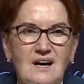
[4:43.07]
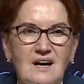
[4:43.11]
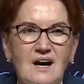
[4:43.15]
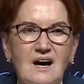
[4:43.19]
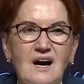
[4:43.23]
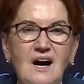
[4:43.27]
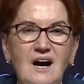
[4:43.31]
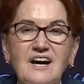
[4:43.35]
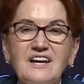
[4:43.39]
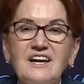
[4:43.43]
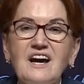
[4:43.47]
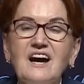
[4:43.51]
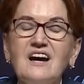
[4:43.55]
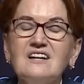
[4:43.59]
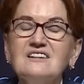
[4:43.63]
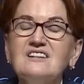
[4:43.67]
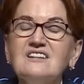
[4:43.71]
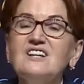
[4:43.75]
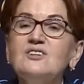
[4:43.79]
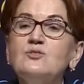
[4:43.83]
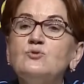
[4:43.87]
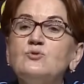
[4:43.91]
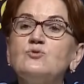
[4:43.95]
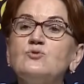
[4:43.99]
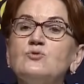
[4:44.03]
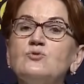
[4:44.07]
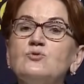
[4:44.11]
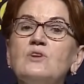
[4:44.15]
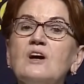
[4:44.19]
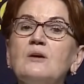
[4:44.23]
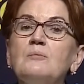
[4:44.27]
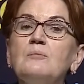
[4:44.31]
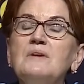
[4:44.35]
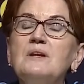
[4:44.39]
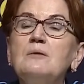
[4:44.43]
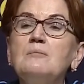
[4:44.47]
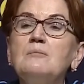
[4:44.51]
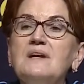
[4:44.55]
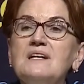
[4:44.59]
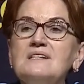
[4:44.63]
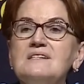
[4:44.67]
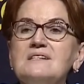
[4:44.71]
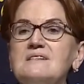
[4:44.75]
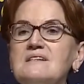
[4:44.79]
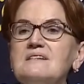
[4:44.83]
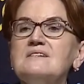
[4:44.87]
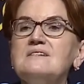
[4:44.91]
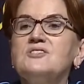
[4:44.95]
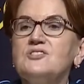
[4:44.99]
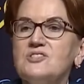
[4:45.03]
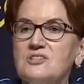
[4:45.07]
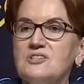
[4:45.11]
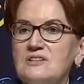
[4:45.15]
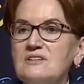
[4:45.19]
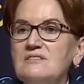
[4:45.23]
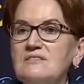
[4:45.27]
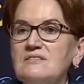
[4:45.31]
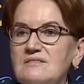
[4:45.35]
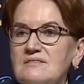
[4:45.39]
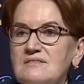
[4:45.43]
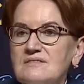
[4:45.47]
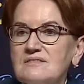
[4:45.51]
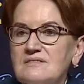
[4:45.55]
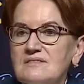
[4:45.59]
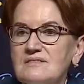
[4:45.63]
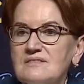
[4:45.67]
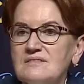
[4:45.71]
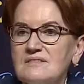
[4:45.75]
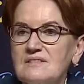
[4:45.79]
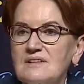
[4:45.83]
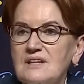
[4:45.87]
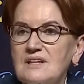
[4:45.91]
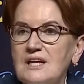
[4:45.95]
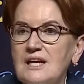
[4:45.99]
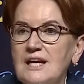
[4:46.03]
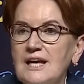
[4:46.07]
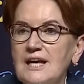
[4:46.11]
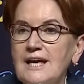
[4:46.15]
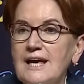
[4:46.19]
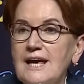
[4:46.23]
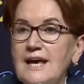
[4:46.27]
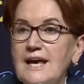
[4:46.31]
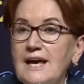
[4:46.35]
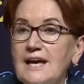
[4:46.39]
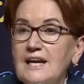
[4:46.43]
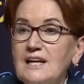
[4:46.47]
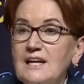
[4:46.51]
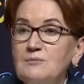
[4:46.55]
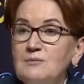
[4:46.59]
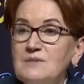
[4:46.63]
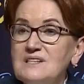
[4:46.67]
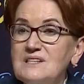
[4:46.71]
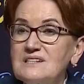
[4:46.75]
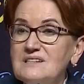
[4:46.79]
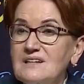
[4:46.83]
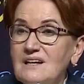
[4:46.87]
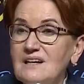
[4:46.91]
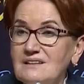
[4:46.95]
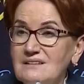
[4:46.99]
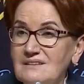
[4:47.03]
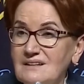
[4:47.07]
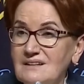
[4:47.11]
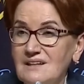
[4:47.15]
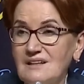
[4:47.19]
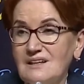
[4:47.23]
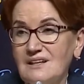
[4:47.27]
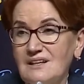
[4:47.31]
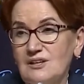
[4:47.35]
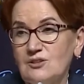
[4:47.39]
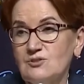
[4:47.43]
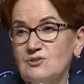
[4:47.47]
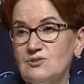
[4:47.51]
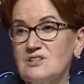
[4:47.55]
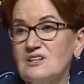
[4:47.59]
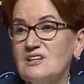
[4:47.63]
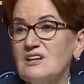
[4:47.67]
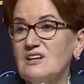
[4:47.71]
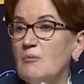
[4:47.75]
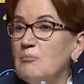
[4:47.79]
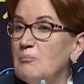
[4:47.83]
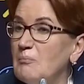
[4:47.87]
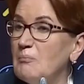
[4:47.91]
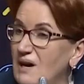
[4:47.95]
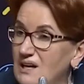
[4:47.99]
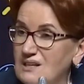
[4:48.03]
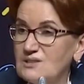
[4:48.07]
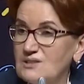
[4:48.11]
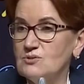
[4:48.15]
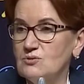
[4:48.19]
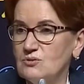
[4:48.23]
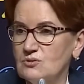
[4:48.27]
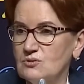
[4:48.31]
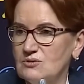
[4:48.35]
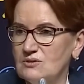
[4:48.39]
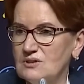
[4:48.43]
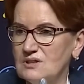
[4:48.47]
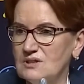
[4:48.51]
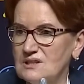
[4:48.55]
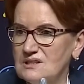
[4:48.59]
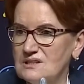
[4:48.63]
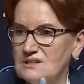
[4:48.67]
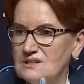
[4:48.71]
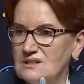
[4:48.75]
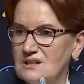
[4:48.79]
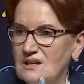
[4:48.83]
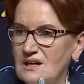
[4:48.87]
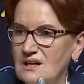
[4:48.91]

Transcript: hayata tutunabilmesi için elimizden ne geliyorsa yapmak zorundayız.